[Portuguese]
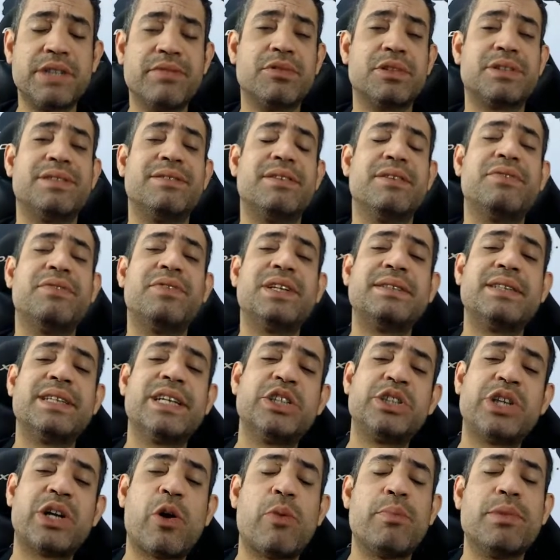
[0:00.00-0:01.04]
que você vai
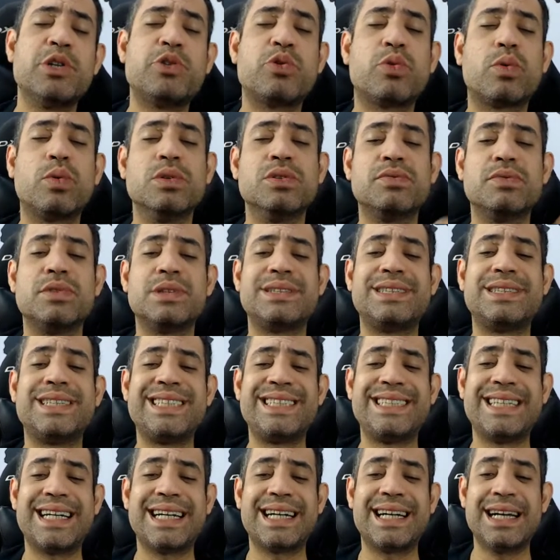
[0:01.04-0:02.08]
fazer, geralmente, quando você
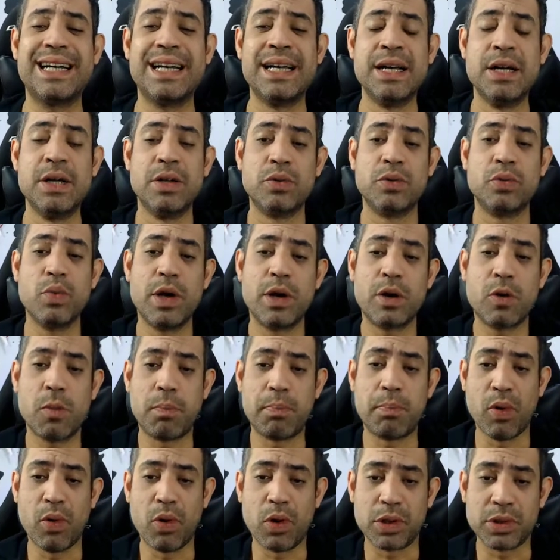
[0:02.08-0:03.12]
chega no
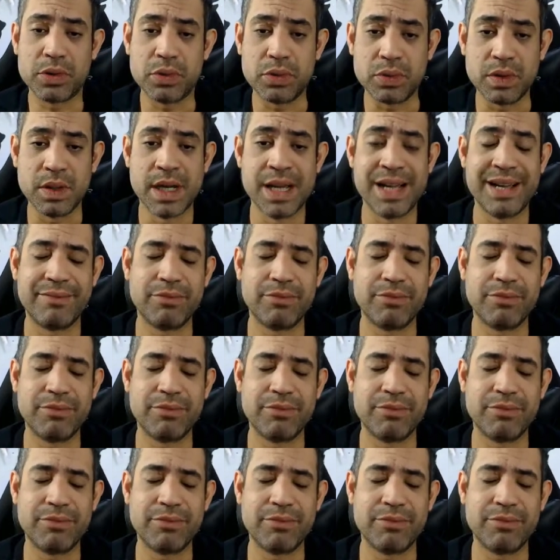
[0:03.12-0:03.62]
aeroporto.